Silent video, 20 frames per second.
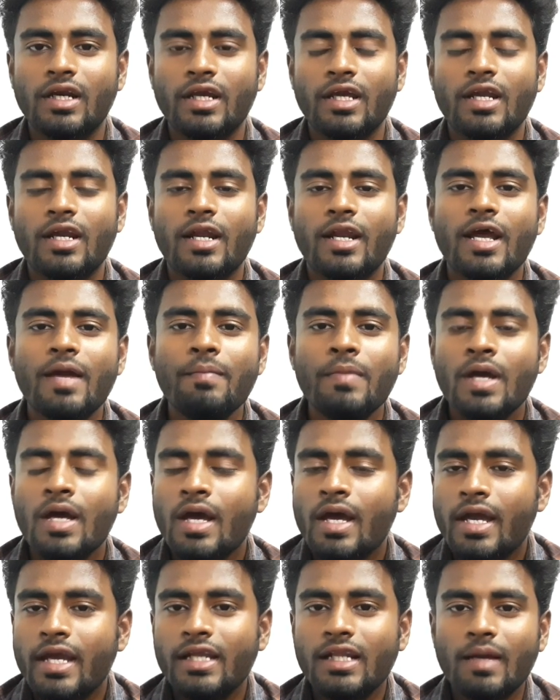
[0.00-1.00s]
நடிக்கிறாரு
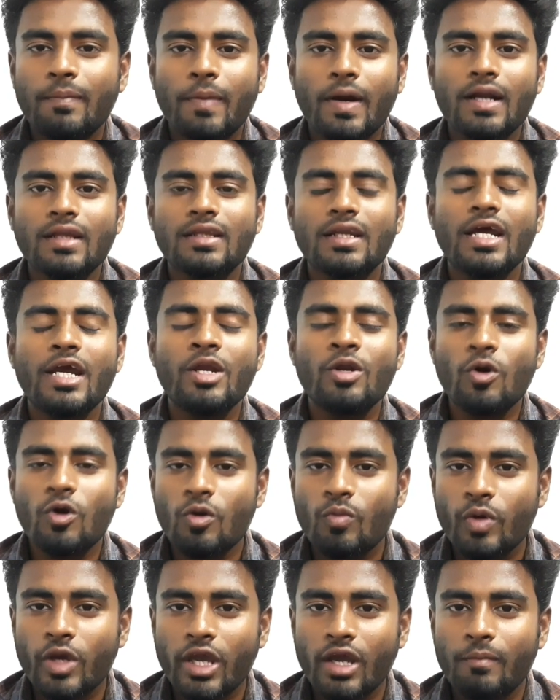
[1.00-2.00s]
இந்த படத்தில்
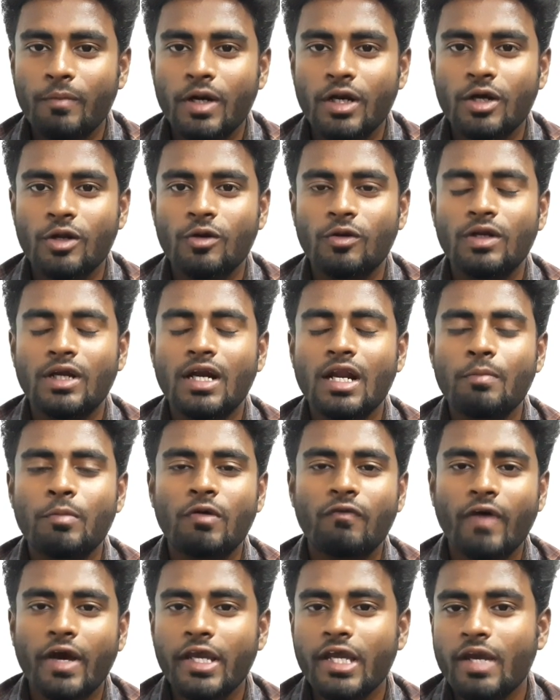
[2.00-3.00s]
இன்னொரு முக்கியமான ரோலில்
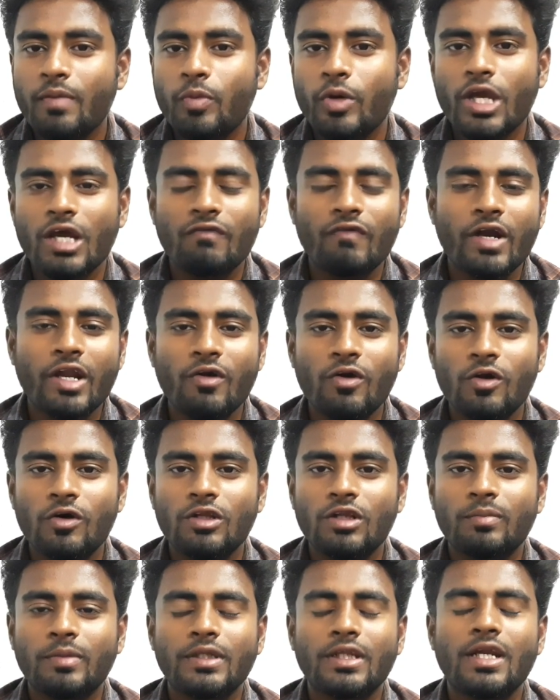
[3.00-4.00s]
நம்ம வைகை புயல்
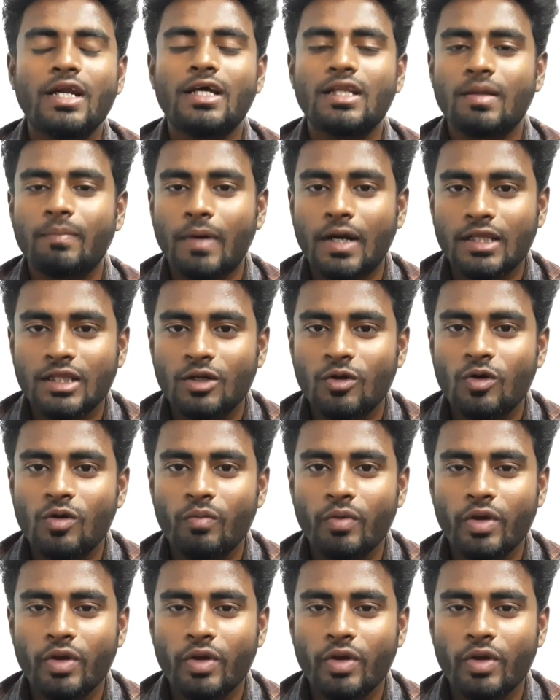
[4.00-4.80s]
வடிவில் வந்து பார்த்தீங்கன்னா அந்த படத்தில் ஒரு